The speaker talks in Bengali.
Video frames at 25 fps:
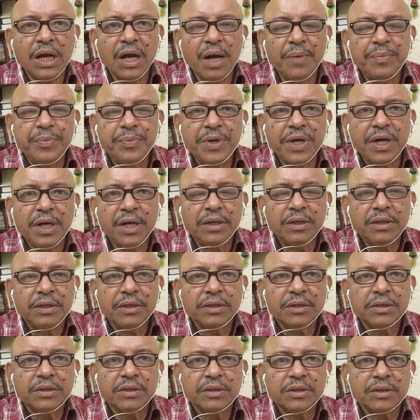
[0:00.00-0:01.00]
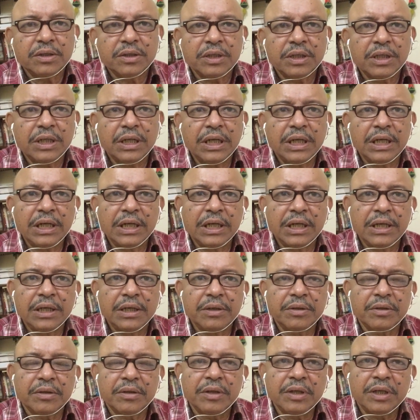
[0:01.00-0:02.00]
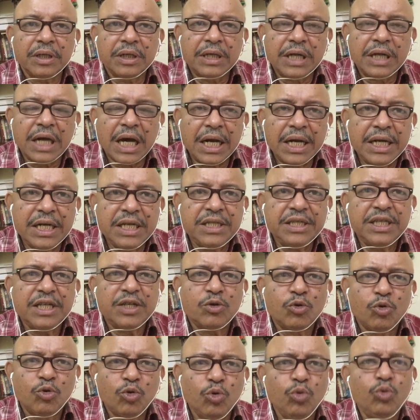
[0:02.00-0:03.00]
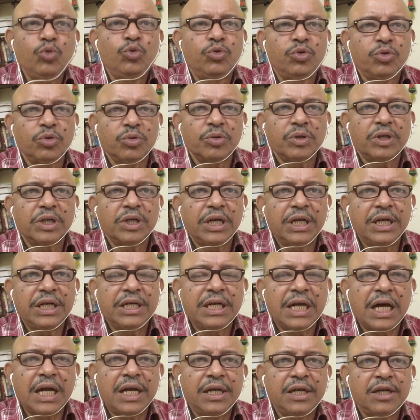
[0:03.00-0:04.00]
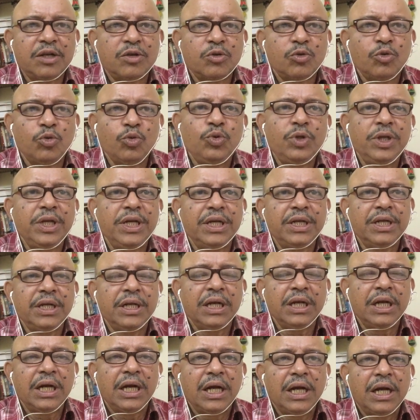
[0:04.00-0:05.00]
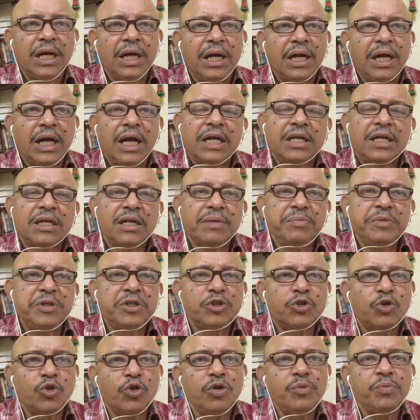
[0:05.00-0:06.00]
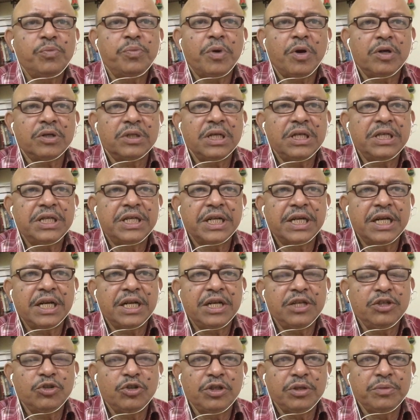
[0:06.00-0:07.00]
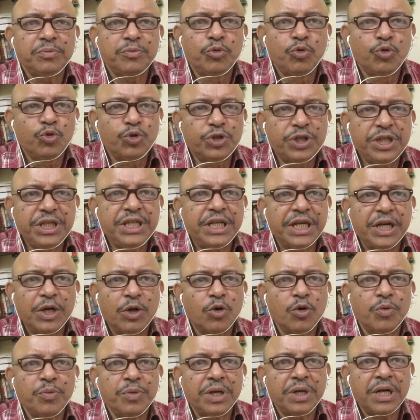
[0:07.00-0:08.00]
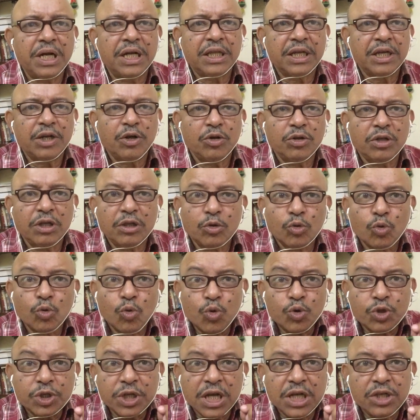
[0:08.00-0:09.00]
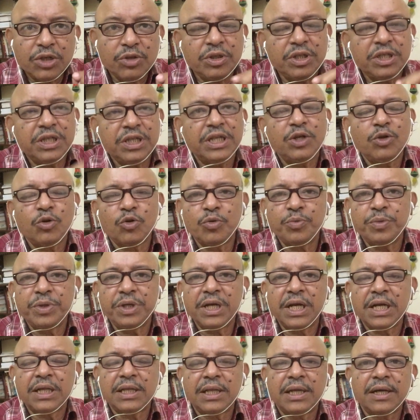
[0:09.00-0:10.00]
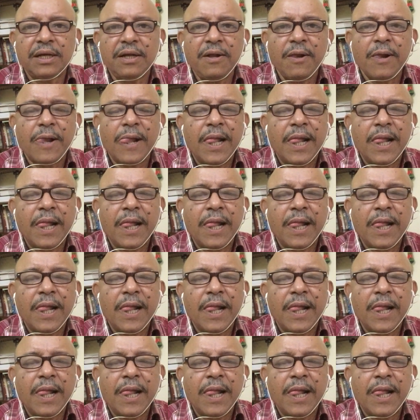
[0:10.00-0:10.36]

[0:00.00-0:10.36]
আপনার এই ডালের যে খুদ এই ডালের খুদের একটা মিশ্রণ পাওয়া যায় সেখানে যদি ভুসি সেই রকমের না থাকে অর্থাৎ খোসা যদি সেই রকমের না থাকে